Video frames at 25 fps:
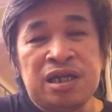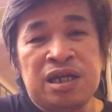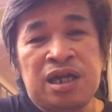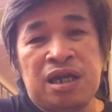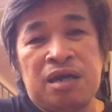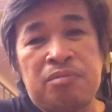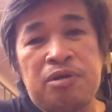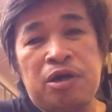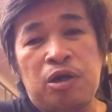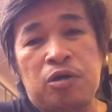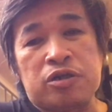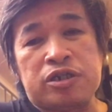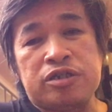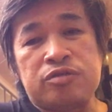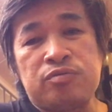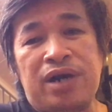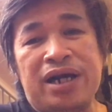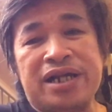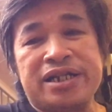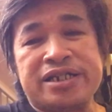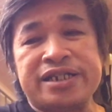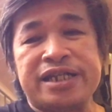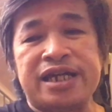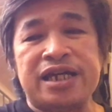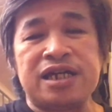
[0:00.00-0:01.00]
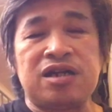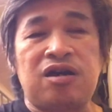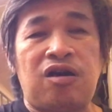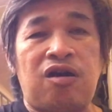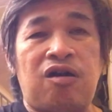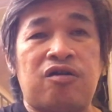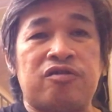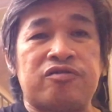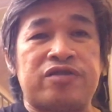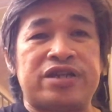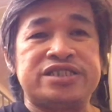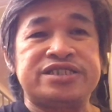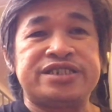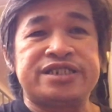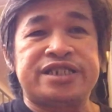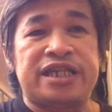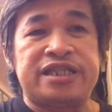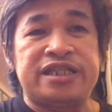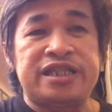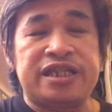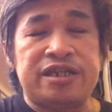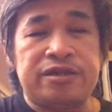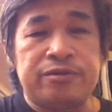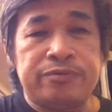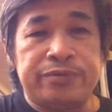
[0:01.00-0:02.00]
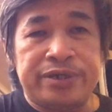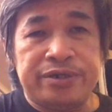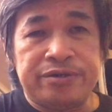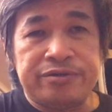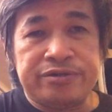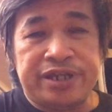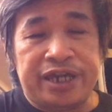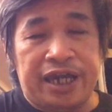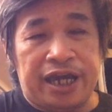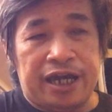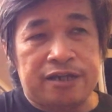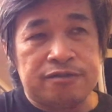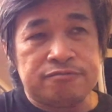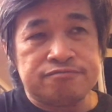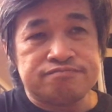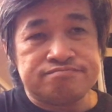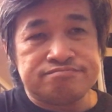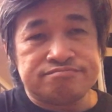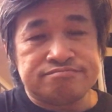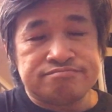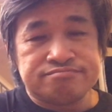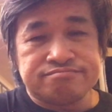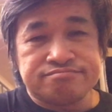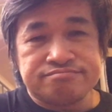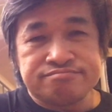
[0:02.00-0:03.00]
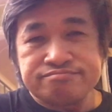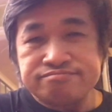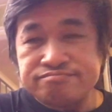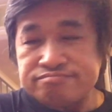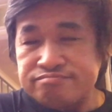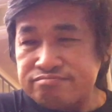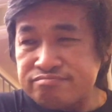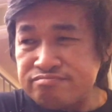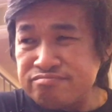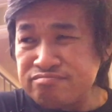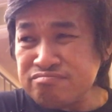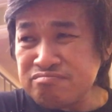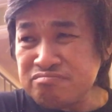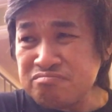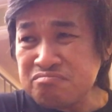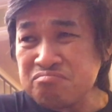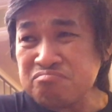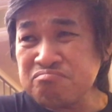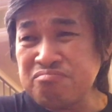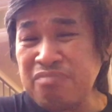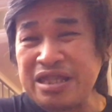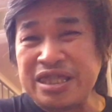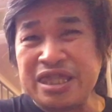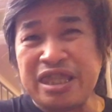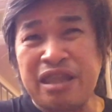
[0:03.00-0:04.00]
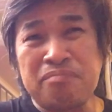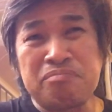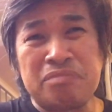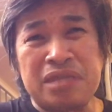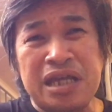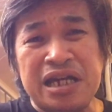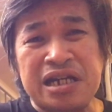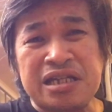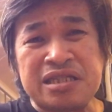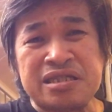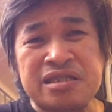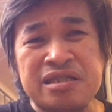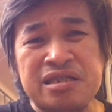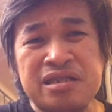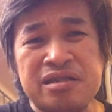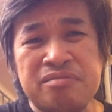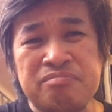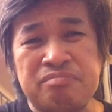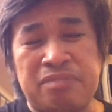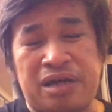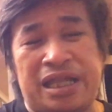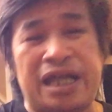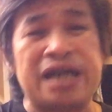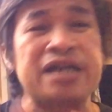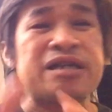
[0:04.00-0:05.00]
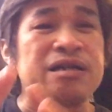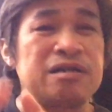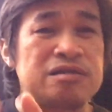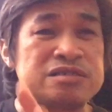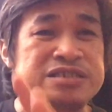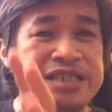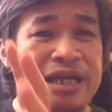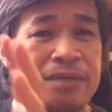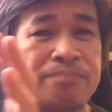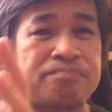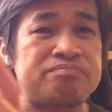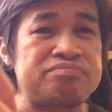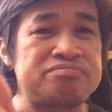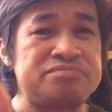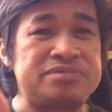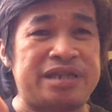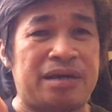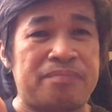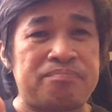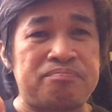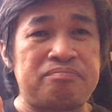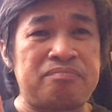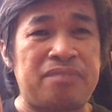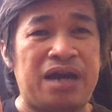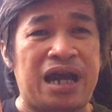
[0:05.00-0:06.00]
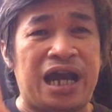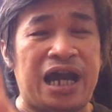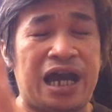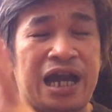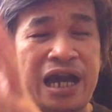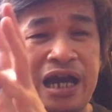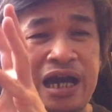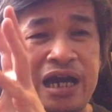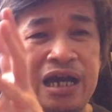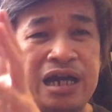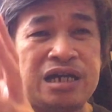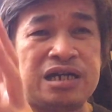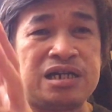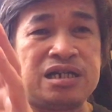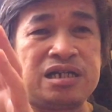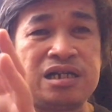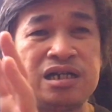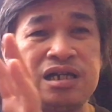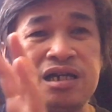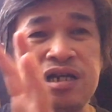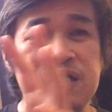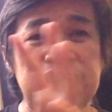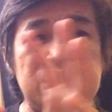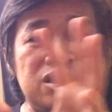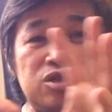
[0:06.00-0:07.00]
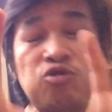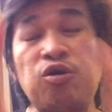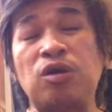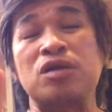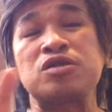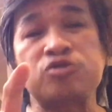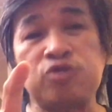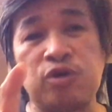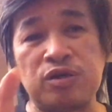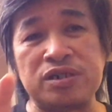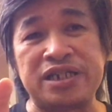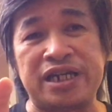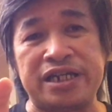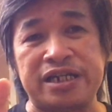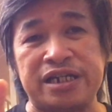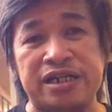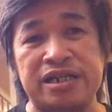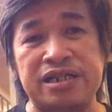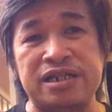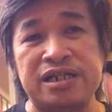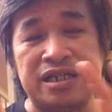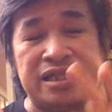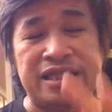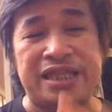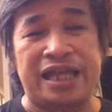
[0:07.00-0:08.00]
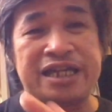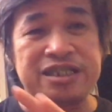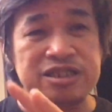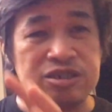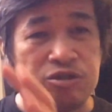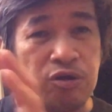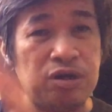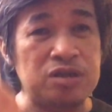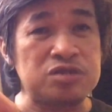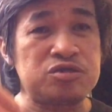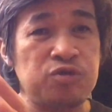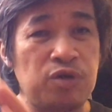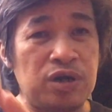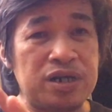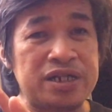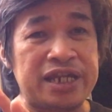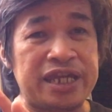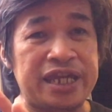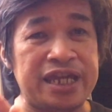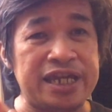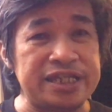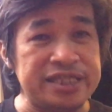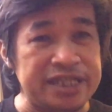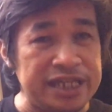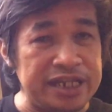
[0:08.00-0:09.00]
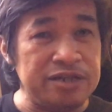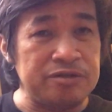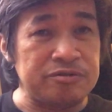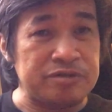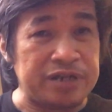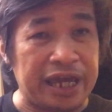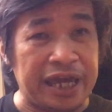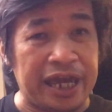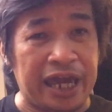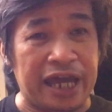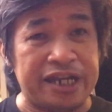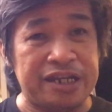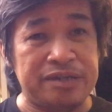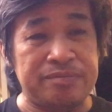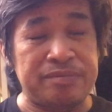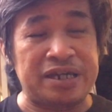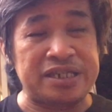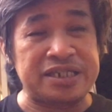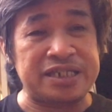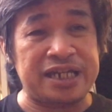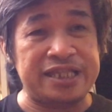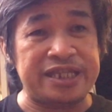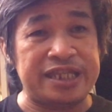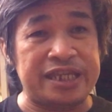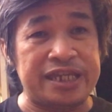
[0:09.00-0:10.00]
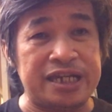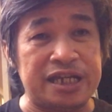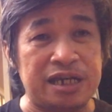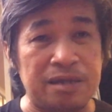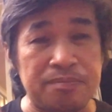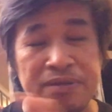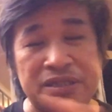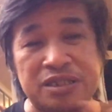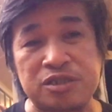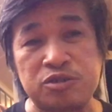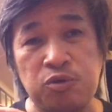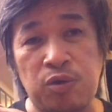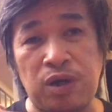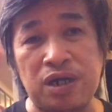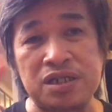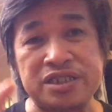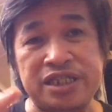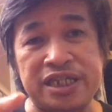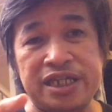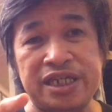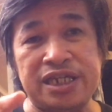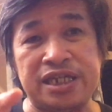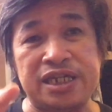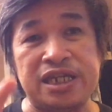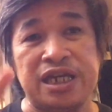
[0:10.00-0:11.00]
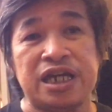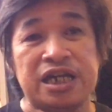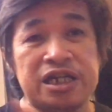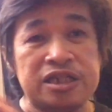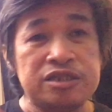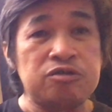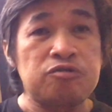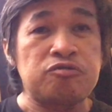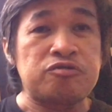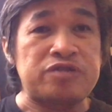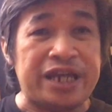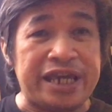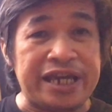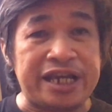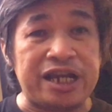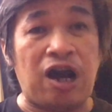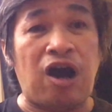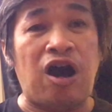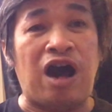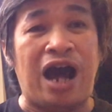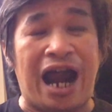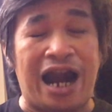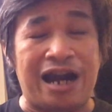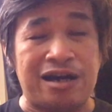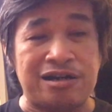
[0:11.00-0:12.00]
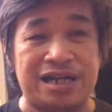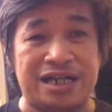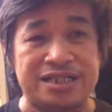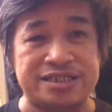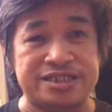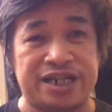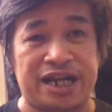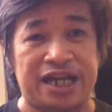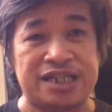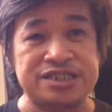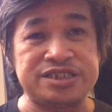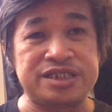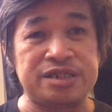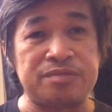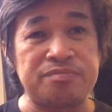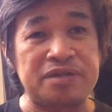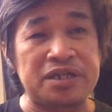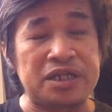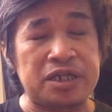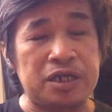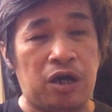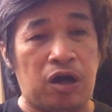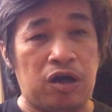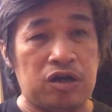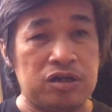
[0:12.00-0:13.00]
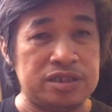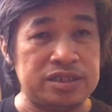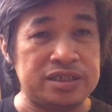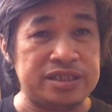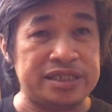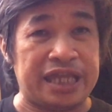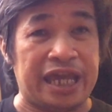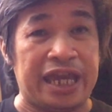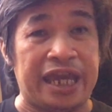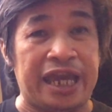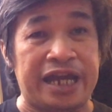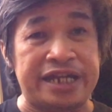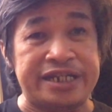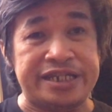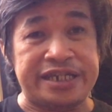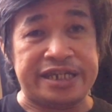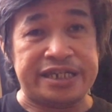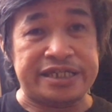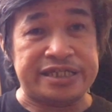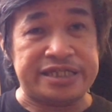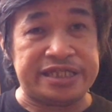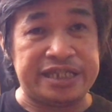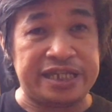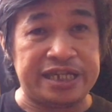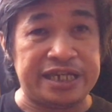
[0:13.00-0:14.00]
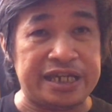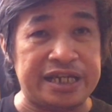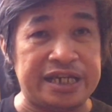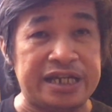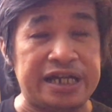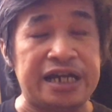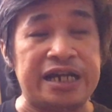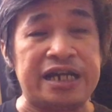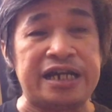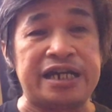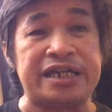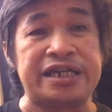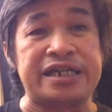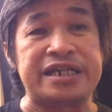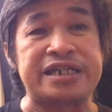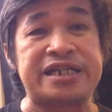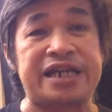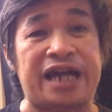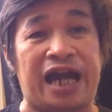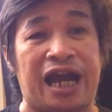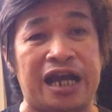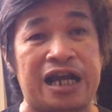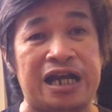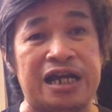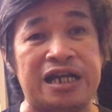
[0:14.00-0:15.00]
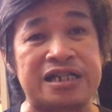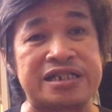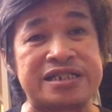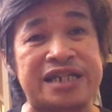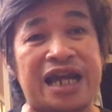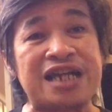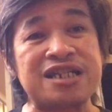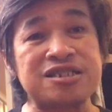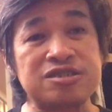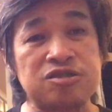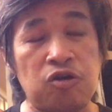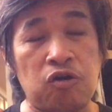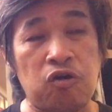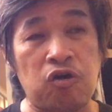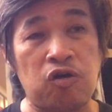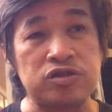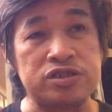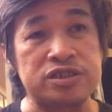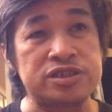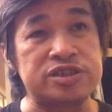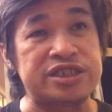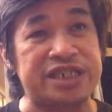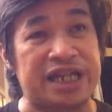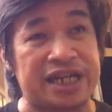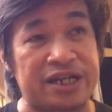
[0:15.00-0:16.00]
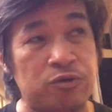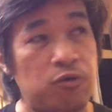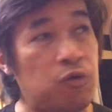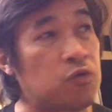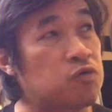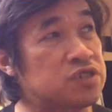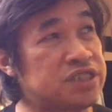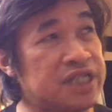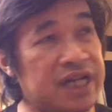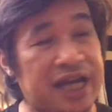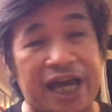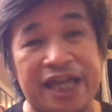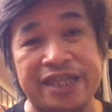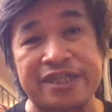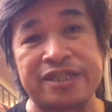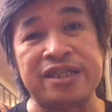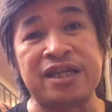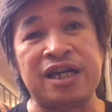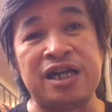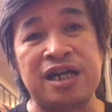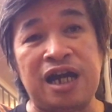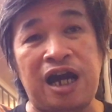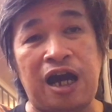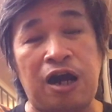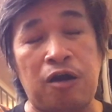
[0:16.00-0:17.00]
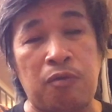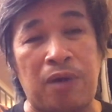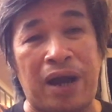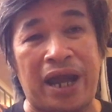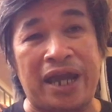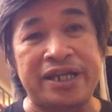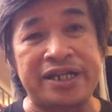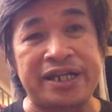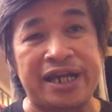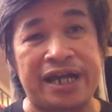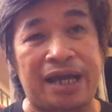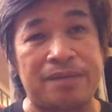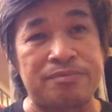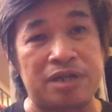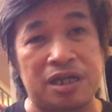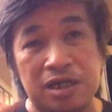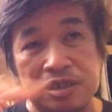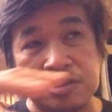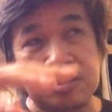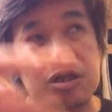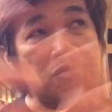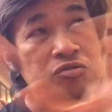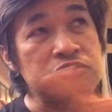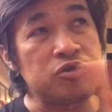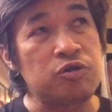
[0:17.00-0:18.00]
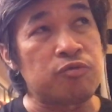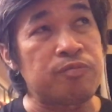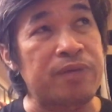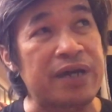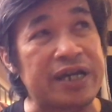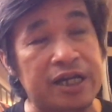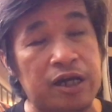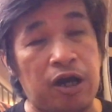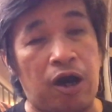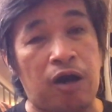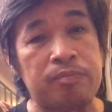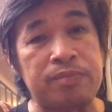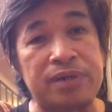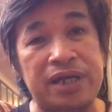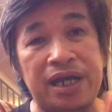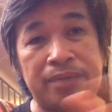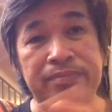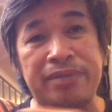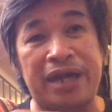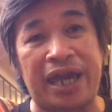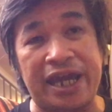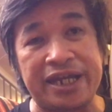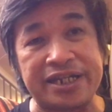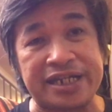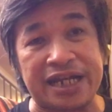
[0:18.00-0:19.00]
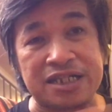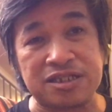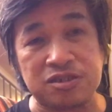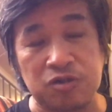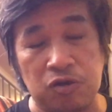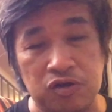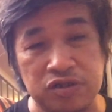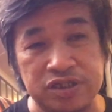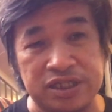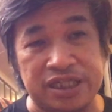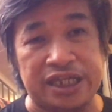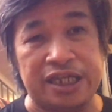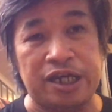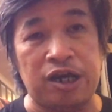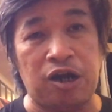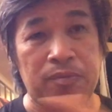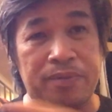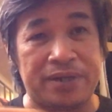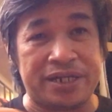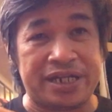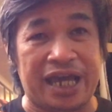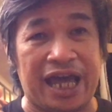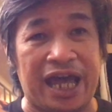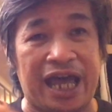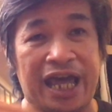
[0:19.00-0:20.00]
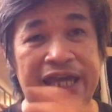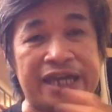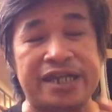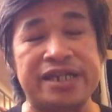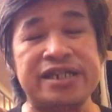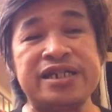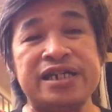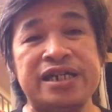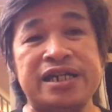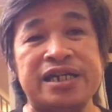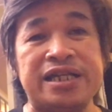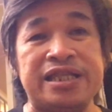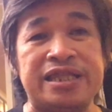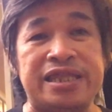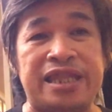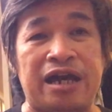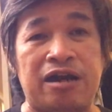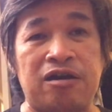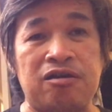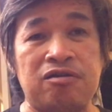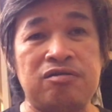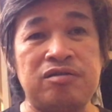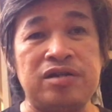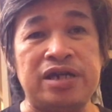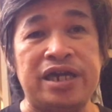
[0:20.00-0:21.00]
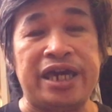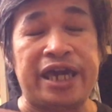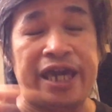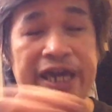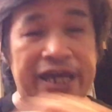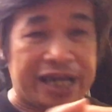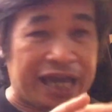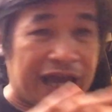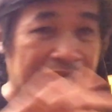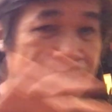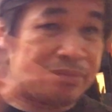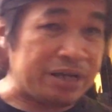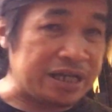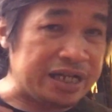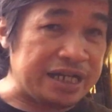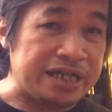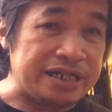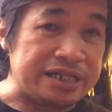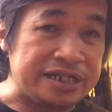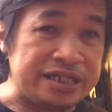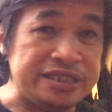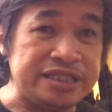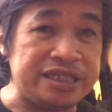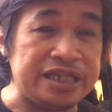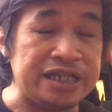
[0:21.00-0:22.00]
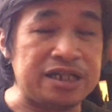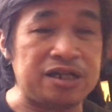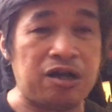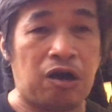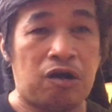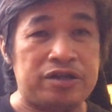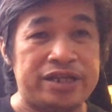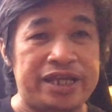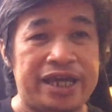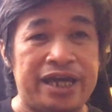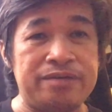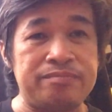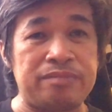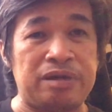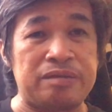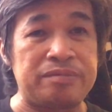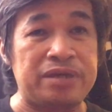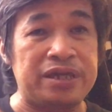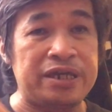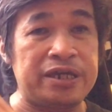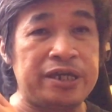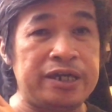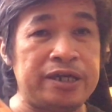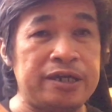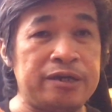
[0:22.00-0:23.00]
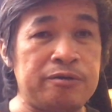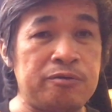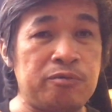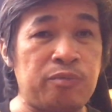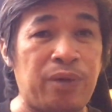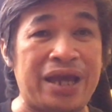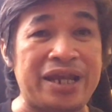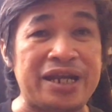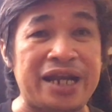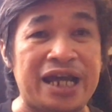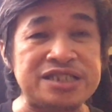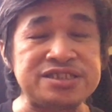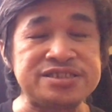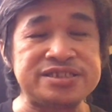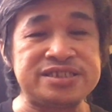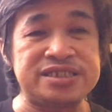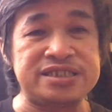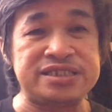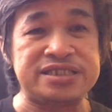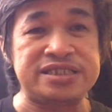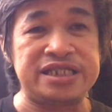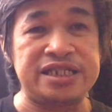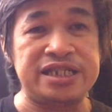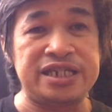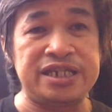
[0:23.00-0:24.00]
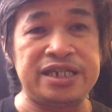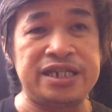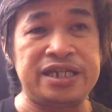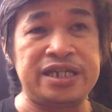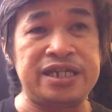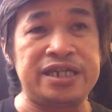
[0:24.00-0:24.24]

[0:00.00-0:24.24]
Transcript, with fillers: พี่โอคิดว่าเรื่องของ Resident Evil เนี่ยมันดำเนินมันก็จับจับมาช่วงช่วงหนึ่งและช่วงช่วงนี้ที่อยู่ในแอนิเมชันนี้ก็เป็นช่วงที่อยู่ในเกาะอัลคาทราซึ่งเป็นเกาะในอดีตที่เคยขังนักโทษชักอกชะกันเอาไว้นะครับ แล้วก็ต้องอยู่เป็นเกาะเพื่อไม่ให้นักโทษหนีออกไปได้ แล้วเหตุการณ์มันเกิดขึ้นที่เกาะนี้มันมีไวรัสที่